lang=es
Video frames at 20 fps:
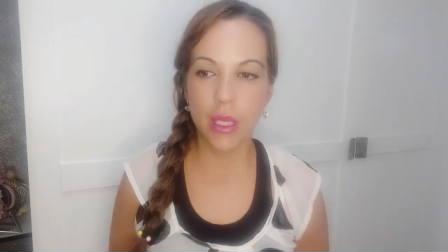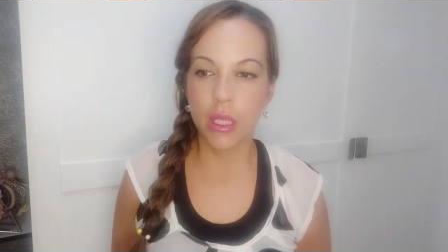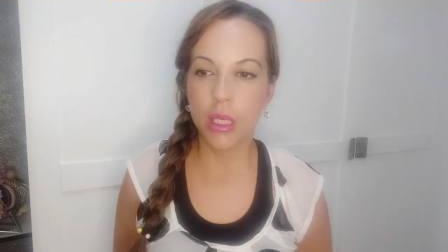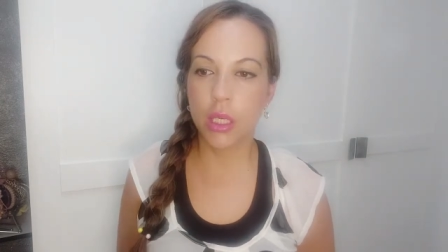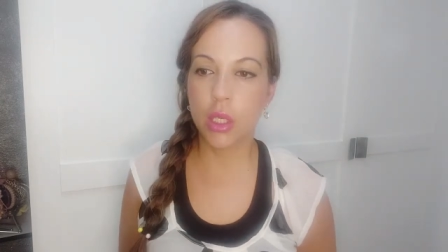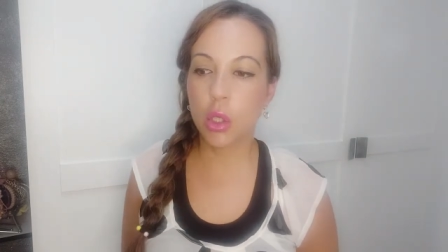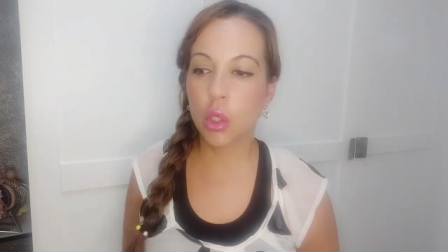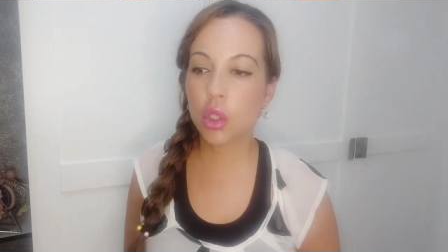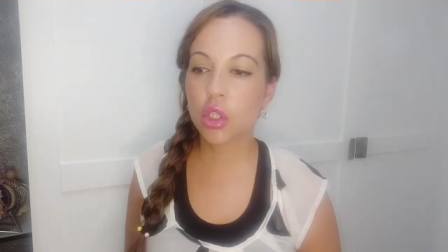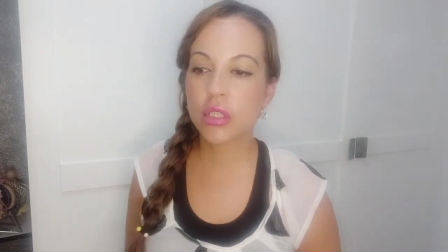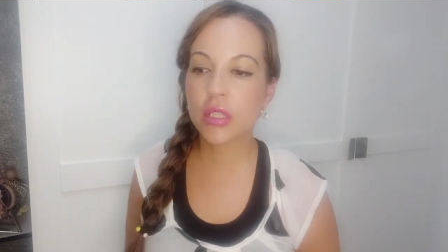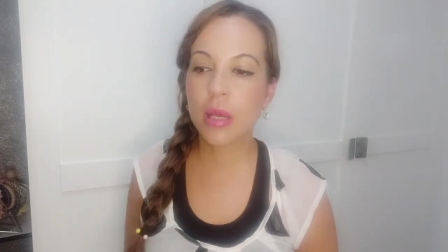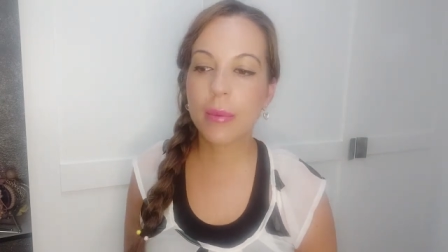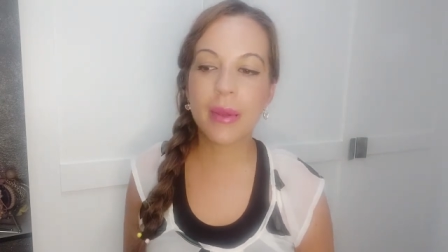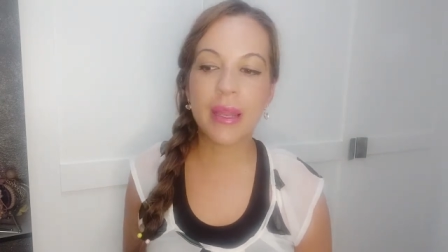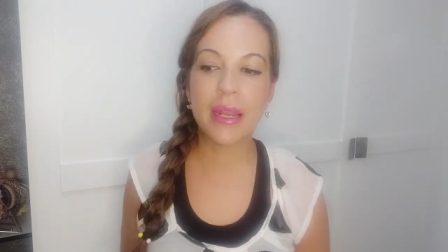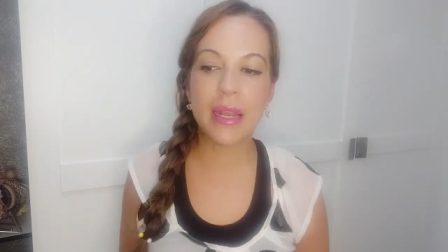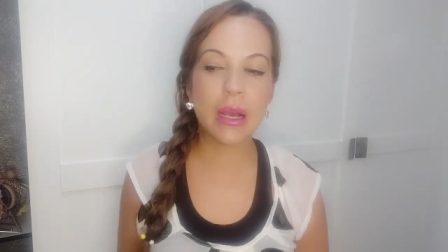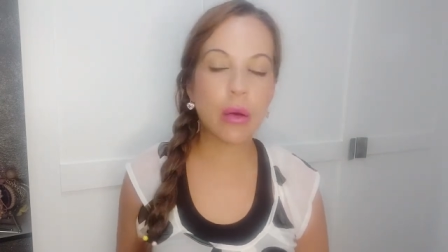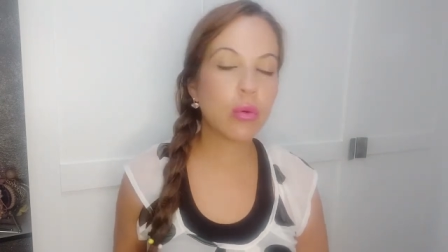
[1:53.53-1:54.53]
Y luego
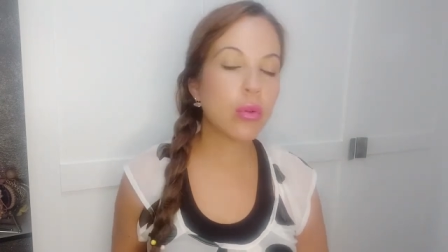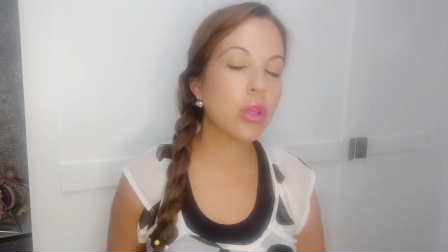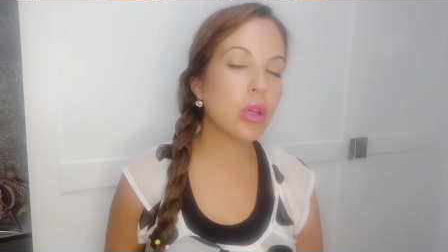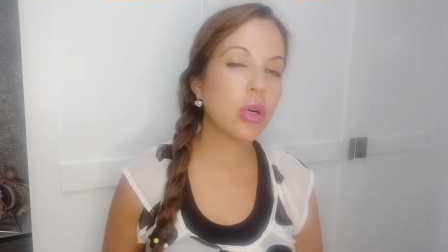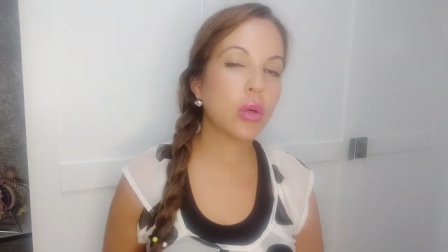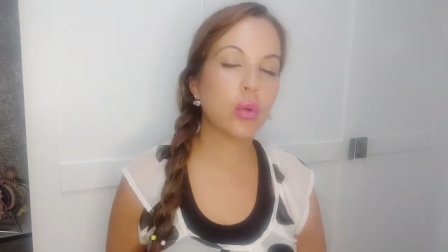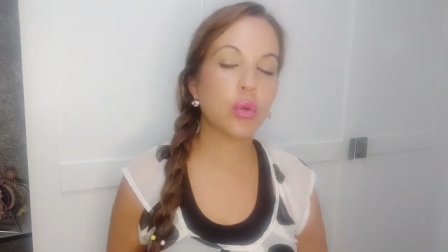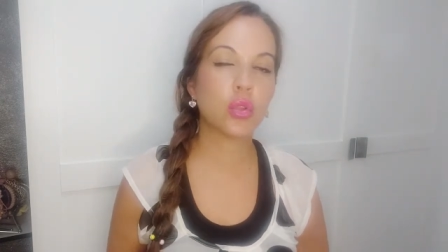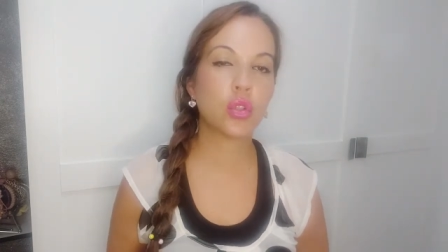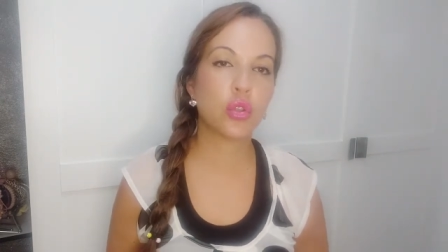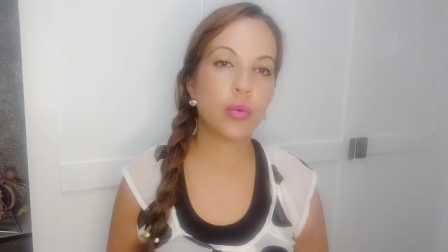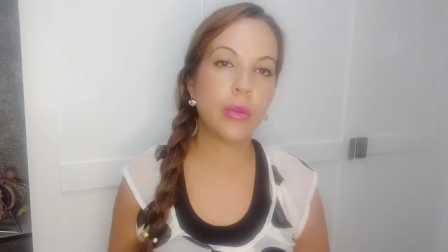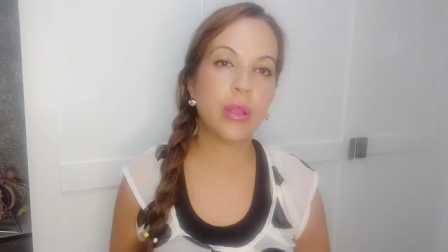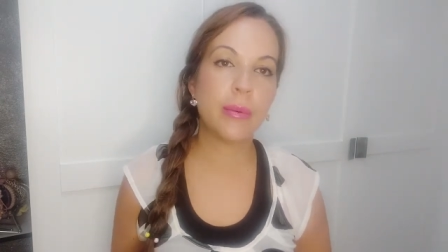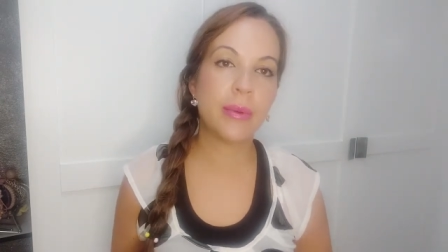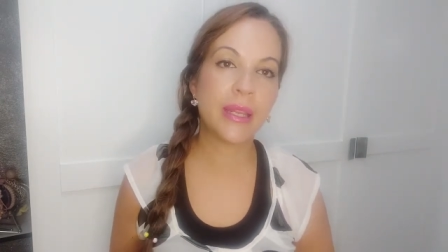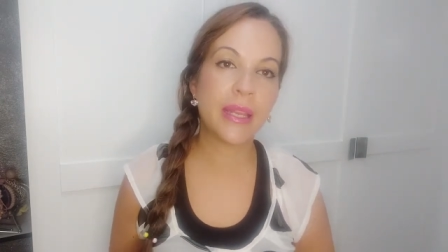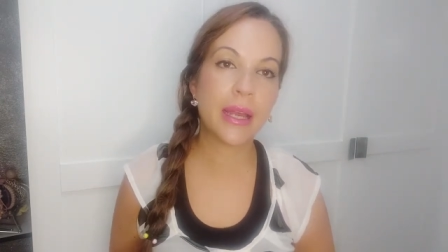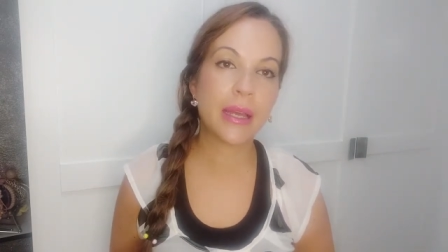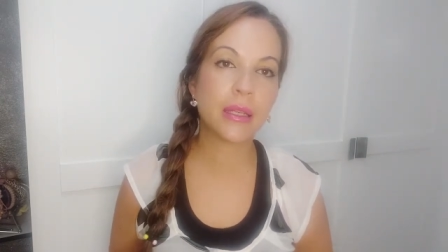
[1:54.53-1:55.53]
estaba el audio
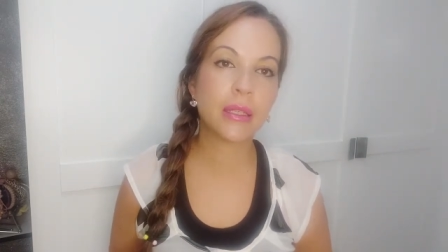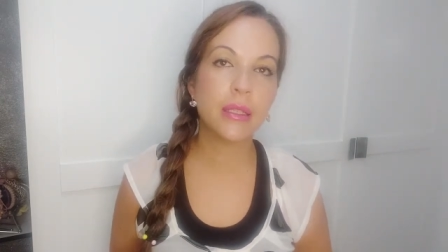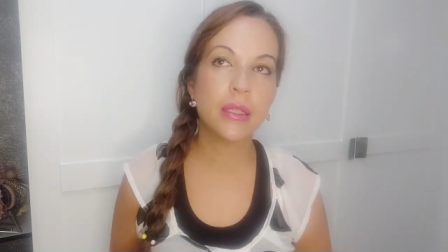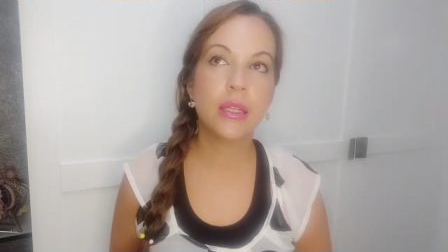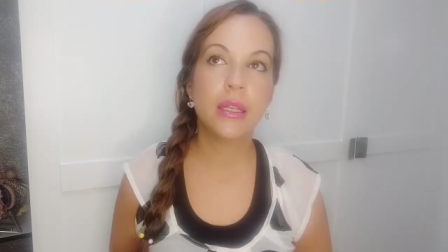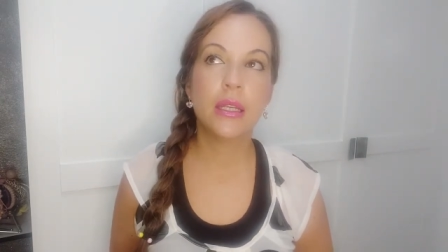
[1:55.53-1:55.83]
subliminar,